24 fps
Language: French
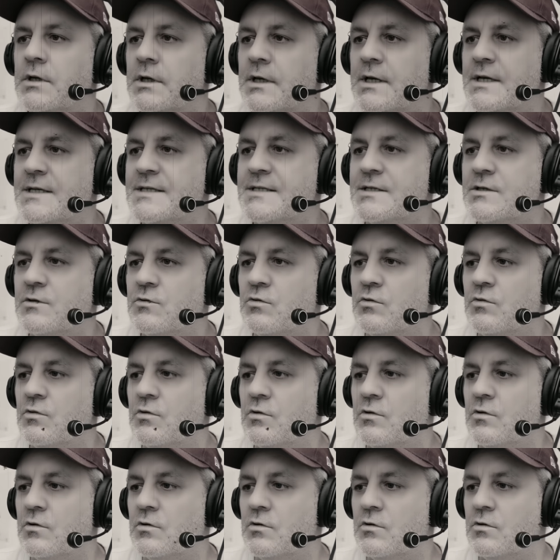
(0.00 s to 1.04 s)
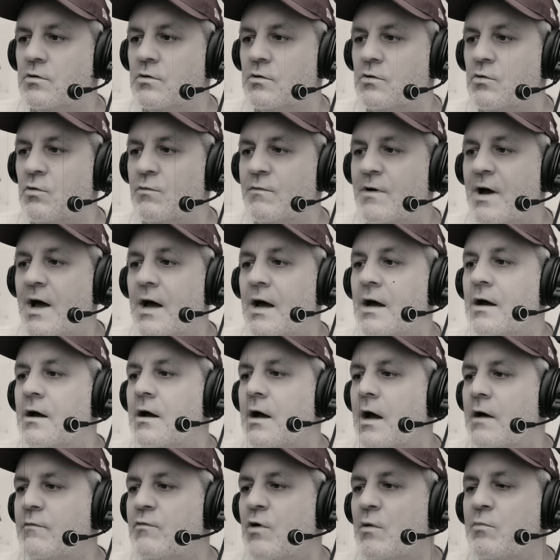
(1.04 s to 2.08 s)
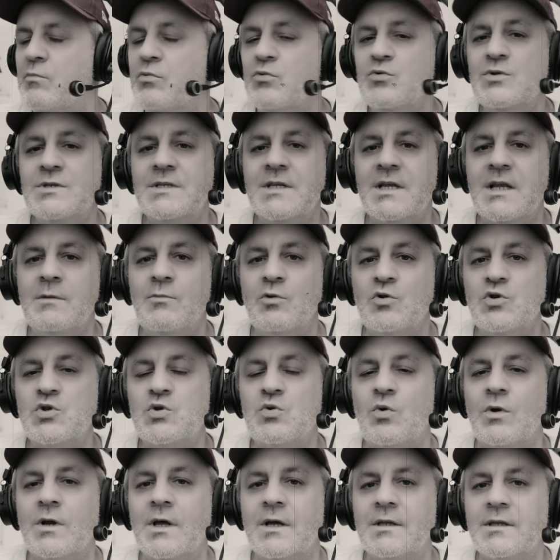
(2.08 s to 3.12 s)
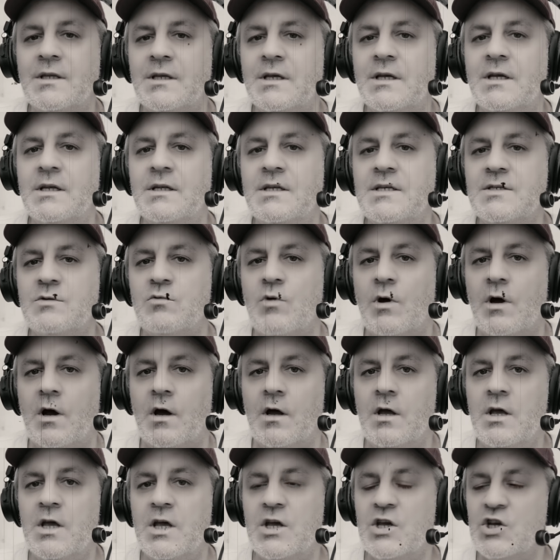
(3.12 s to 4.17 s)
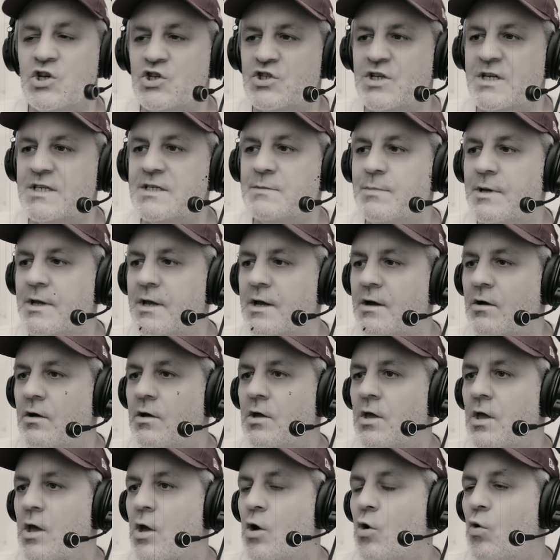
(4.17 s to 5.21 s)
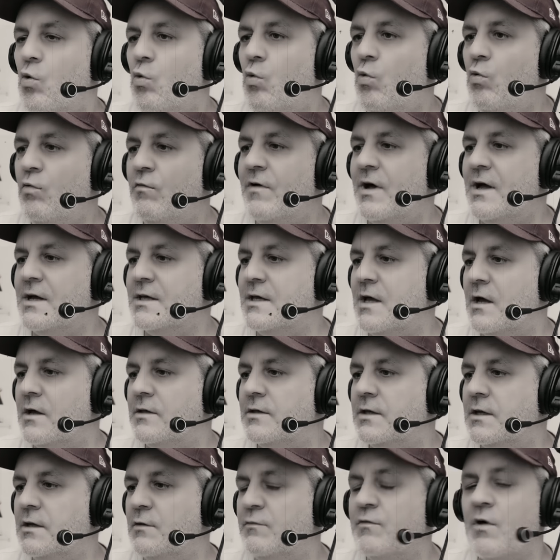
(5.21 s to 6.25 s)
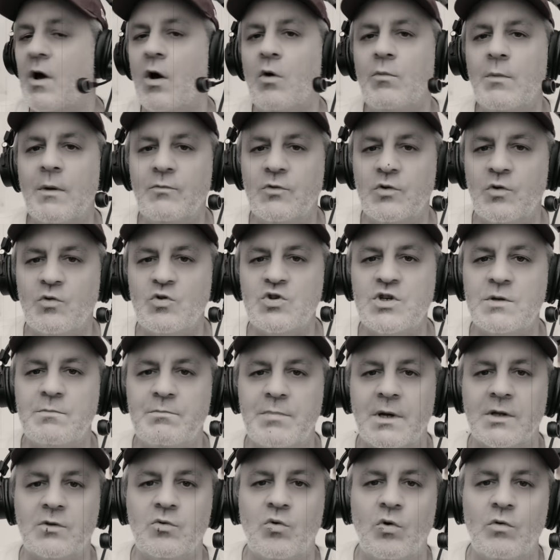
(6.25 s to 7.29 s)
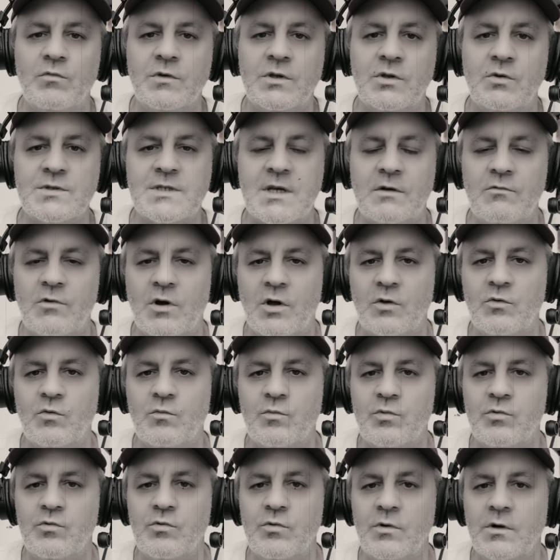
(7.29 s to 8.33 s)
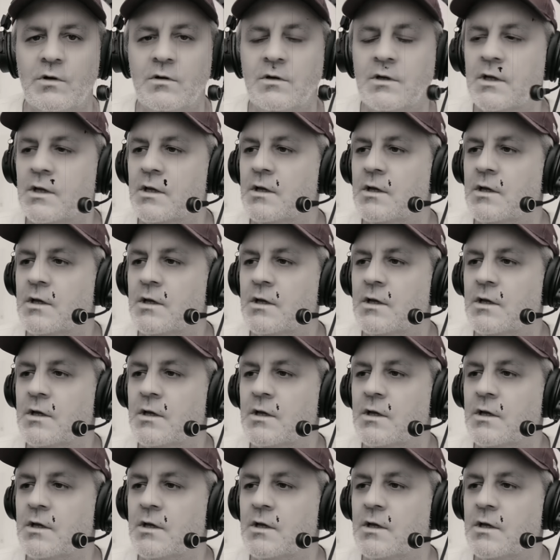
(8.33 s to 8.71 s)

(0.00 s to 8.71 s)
est-ce que euh, on va avoir plus d'éléments sur l'intrigue, l'histoire J'espère. On va regarder. Enfin, en même temps, j'ai pas trop envie d'en savoir non plus, hein.